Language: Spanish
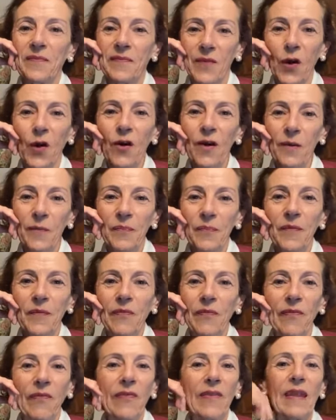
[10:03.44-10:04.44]
¿no?
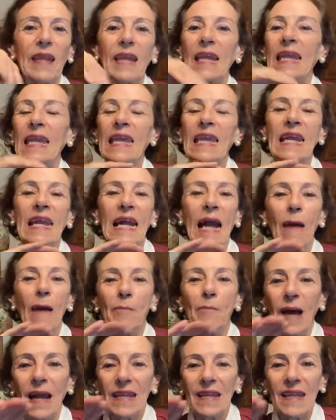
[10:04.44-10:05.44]

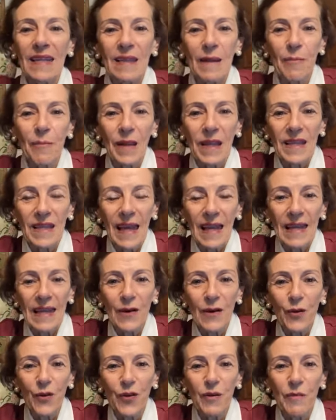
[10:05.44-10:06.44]
Incapaces de pensar
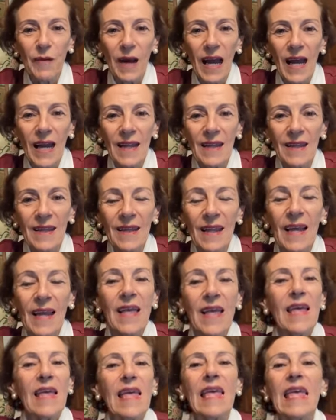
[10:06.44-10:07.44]
en los demás,
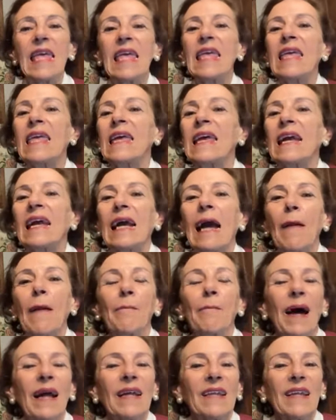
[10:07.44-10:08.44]

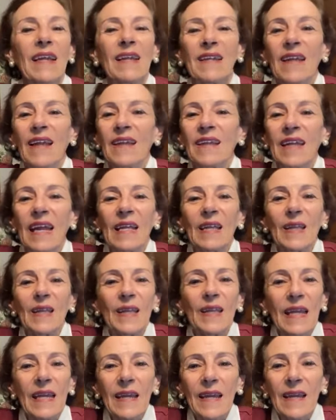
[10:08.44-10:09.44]
incapaces de
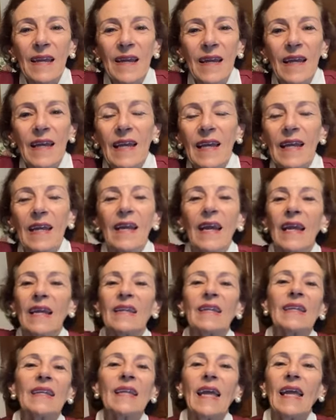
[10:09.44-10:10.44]
sentir
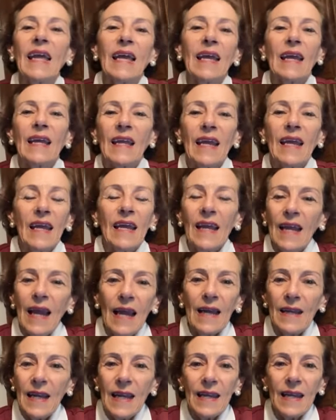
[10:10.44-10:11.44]
este eh,
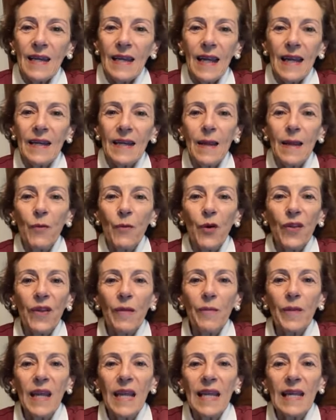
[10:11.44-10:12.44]
eh,
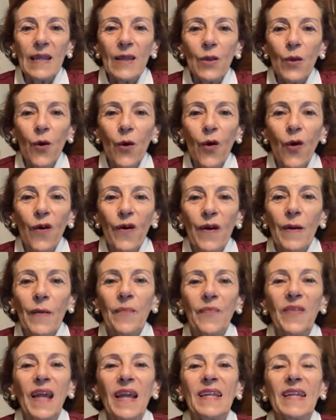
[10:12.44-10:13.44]
remordimiento,
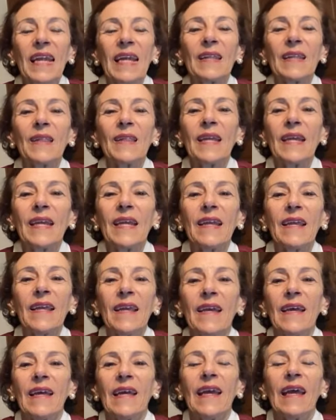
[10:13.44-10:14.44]
de sentir
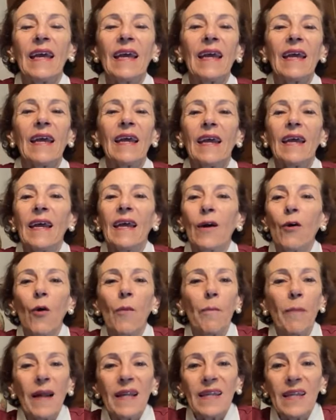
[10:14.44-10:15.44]
eh,
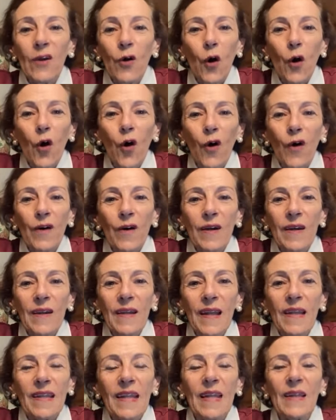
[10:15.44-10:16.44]
compasión,
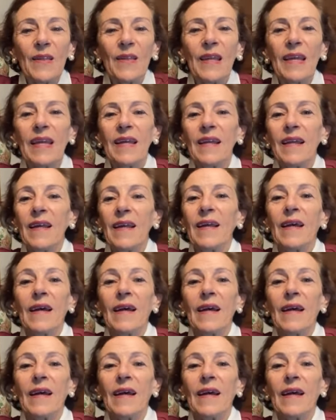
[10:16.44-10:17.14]
de sentir